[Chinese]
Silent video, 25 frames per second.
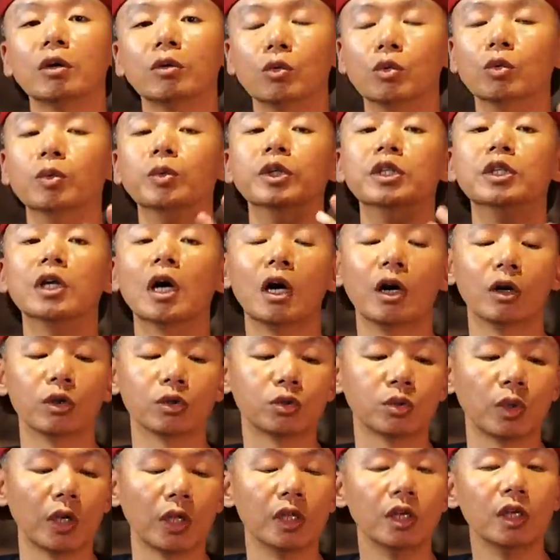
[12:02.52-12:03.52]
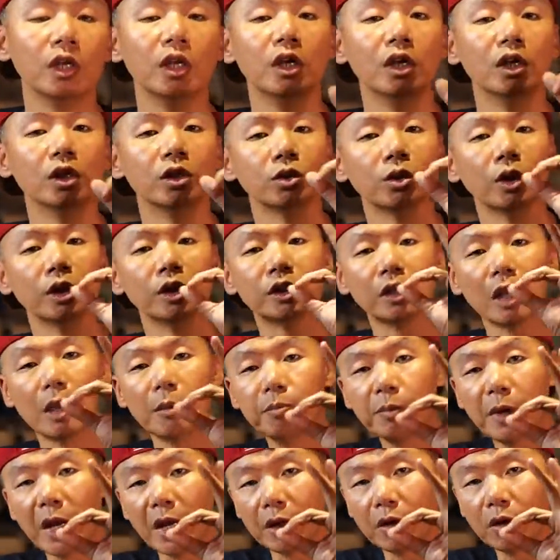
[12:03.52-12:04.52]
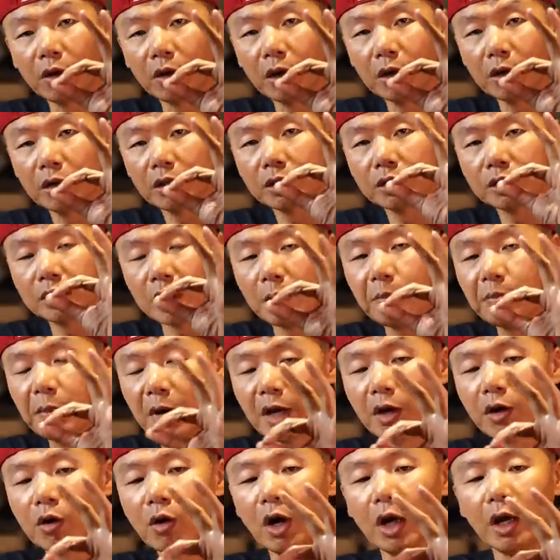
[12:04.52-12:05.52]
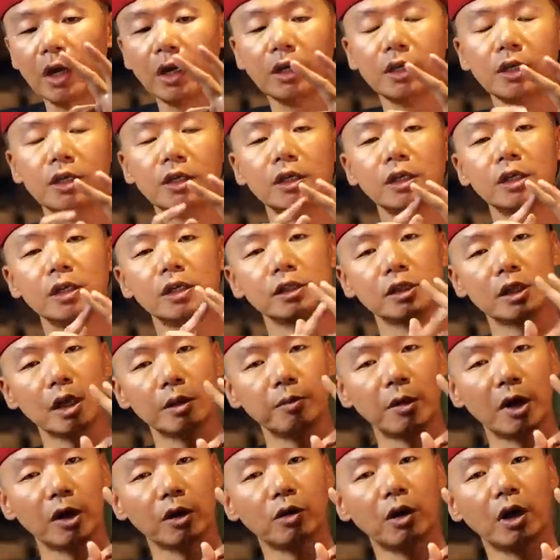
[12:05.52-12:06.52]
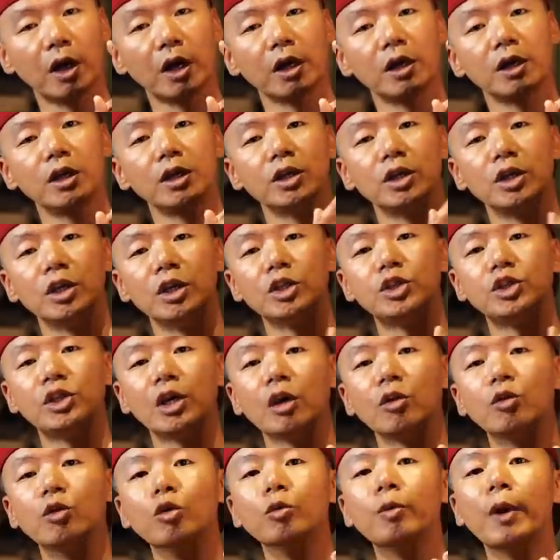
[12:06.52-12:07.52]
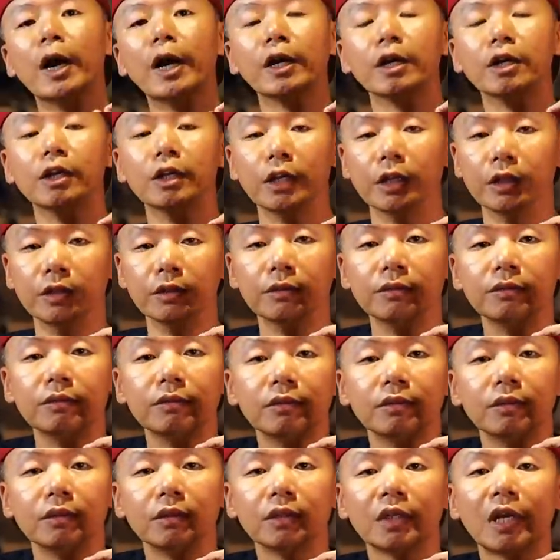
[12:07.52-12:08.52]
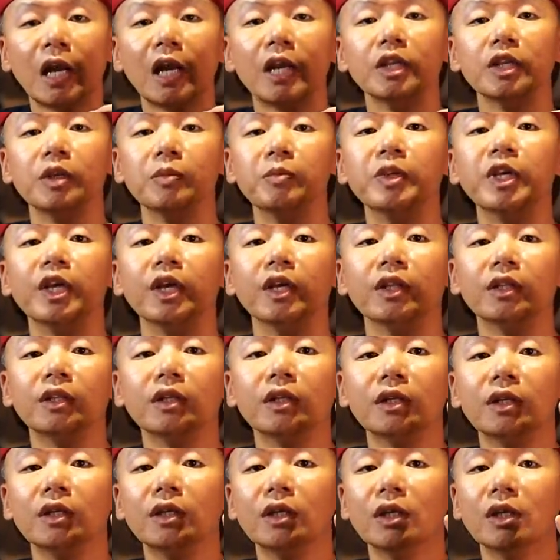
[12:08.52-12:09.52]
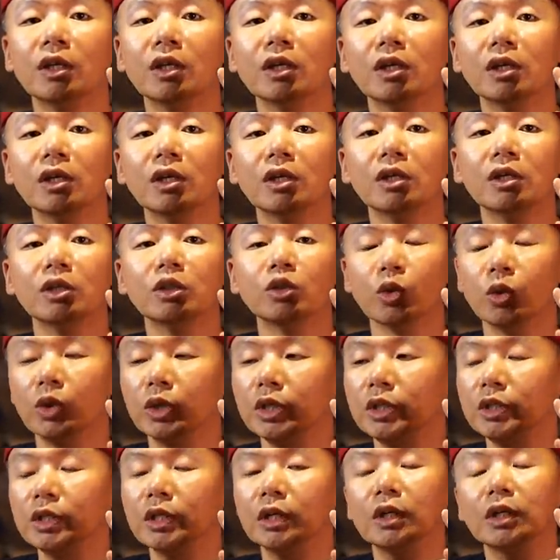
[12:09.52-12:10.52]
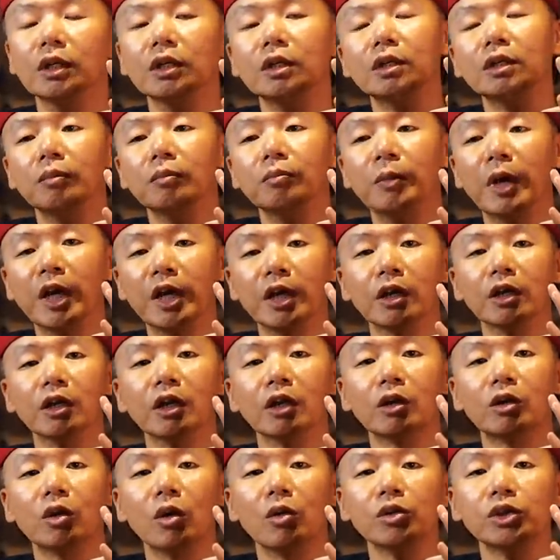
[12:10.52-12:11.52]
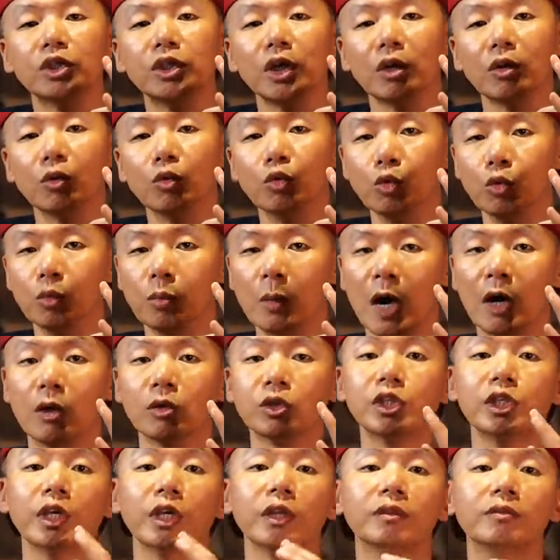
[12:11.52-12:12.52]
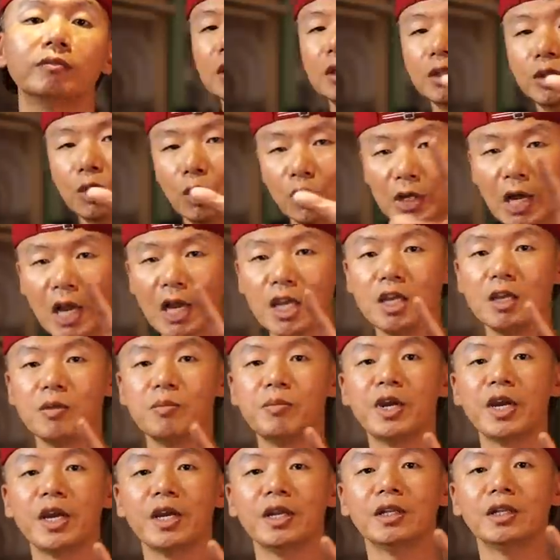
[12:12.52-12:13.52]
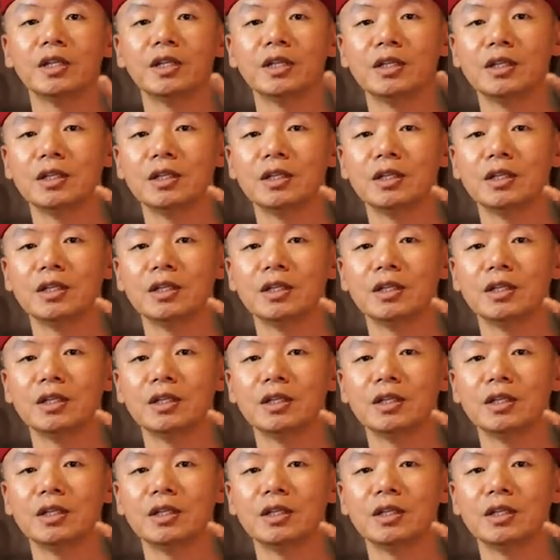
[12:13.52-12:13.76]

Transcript: 五比较好算，所以三百块，三百块，三百块，一千五百个人。看影片，所以呢，每个人贡献五毛钱。有看影片，